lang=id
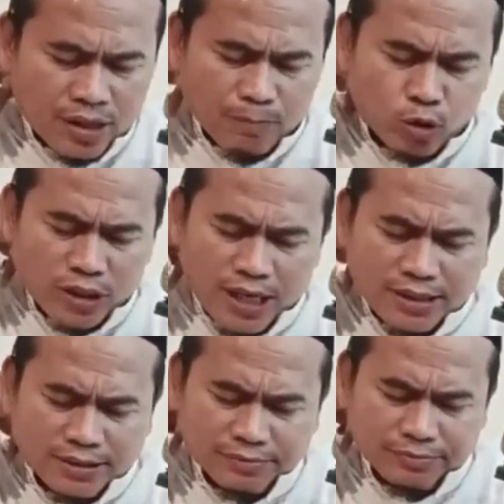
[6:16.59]

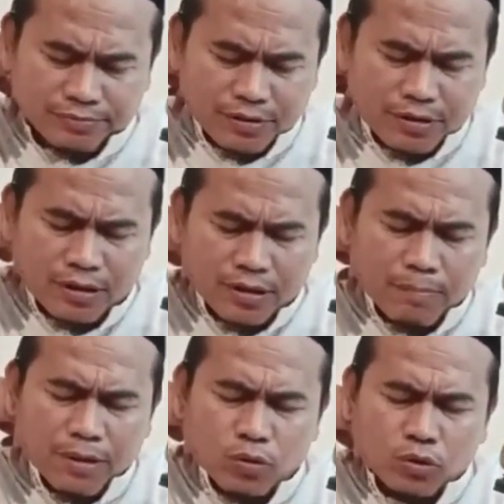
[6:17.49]
Kemudian
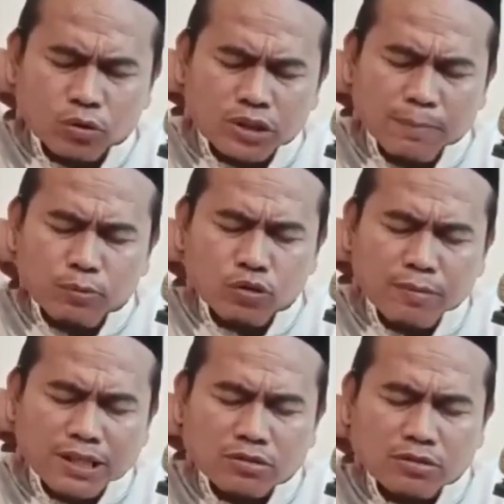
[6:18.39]
mengutus Ibnu
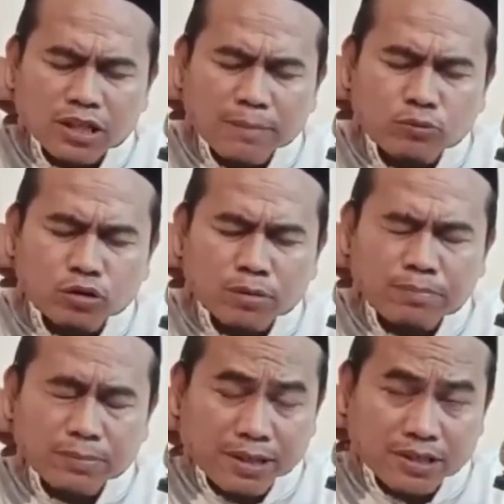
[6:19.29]
Mas'ud Abdullah
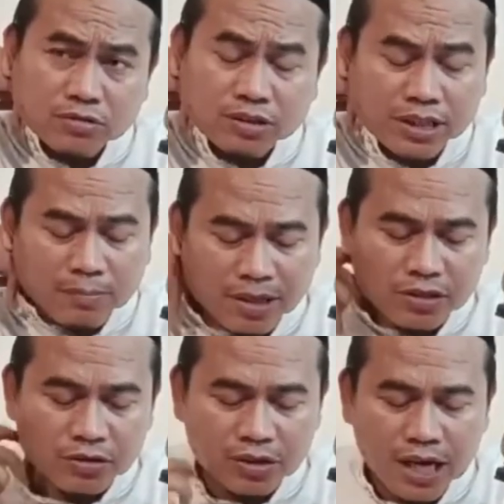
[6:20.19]
bin Mas'ud yang
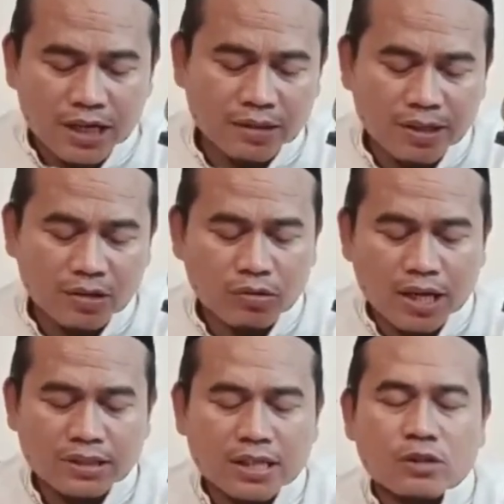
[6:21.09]
masyhur kealiman
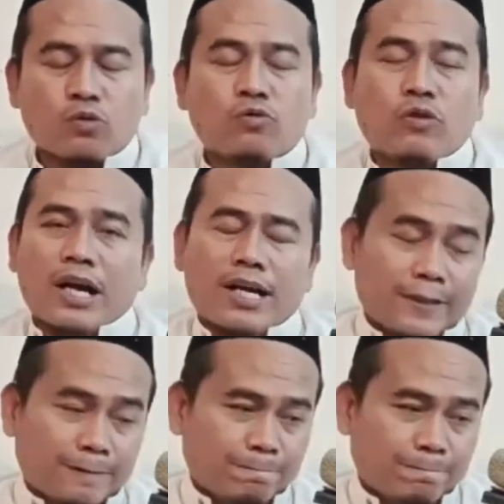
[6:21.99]
Qur'annya ke Kufah.